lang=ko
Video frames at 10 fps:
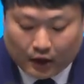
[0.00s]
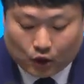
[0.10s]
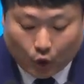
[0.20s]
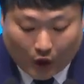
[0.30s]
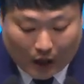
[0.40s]

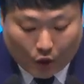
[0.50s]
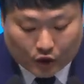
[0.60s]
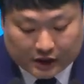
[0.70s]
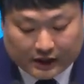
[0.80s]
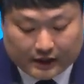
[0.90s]

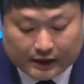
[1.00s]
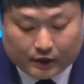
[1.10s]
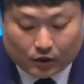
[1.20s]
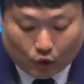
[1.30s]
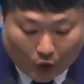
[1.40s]

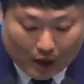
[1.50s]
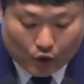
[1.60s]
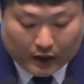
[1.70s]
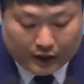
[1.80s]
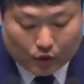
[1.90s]
돌아오시기를,
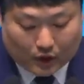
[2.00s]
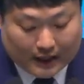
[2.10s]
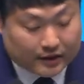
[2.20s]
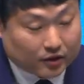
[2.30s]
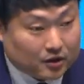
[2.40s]
돌아오기를
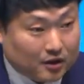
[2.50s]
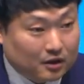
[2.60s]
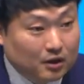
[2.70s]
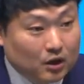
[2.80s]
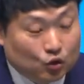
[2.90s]
원하셔서